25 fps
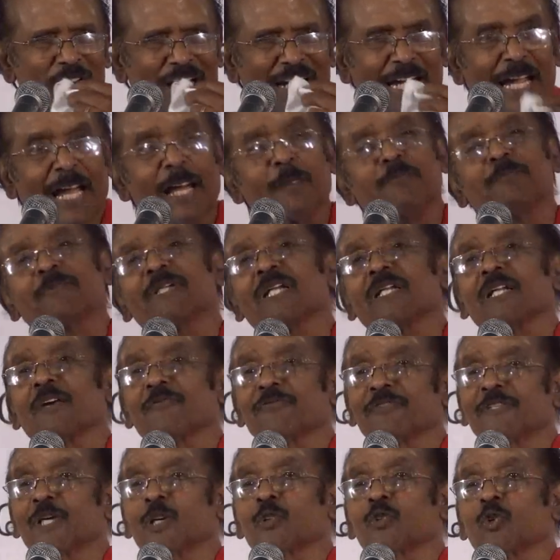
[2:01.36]
கேப்டன்
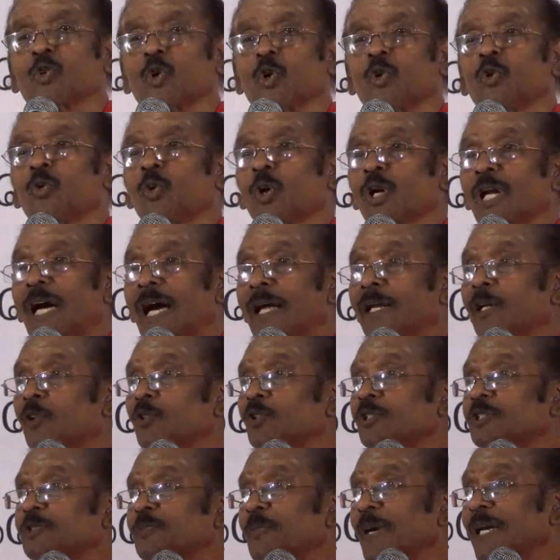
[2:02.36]
ஆஃப் த குரூ ஒரு
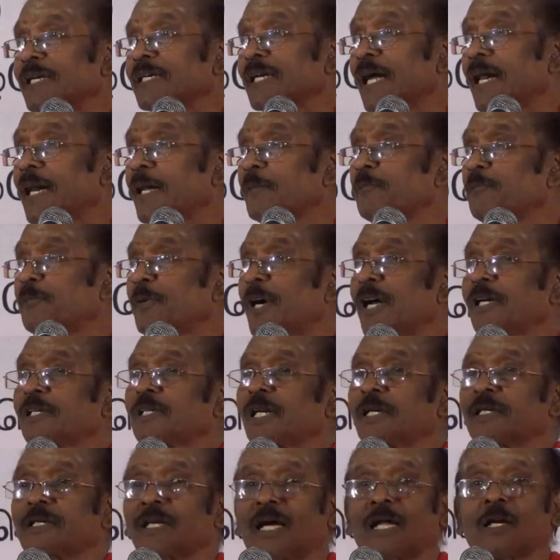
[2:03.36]
அனௌன்ஸ்மெண்ட் அண்ட்
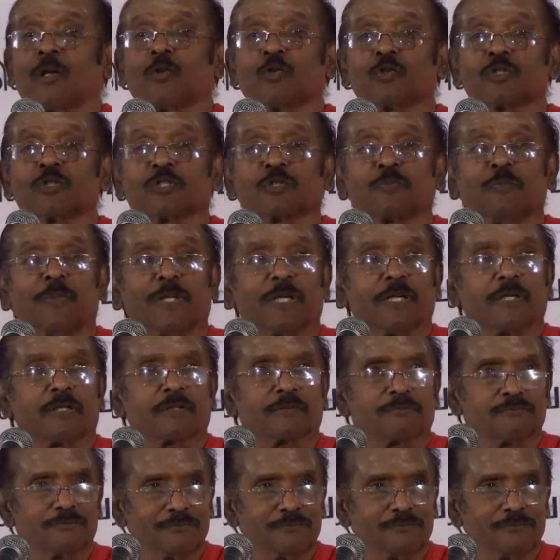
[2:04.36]
இம்பார்ட்டண்ட் அனௌன்ஸ்மெண்ட்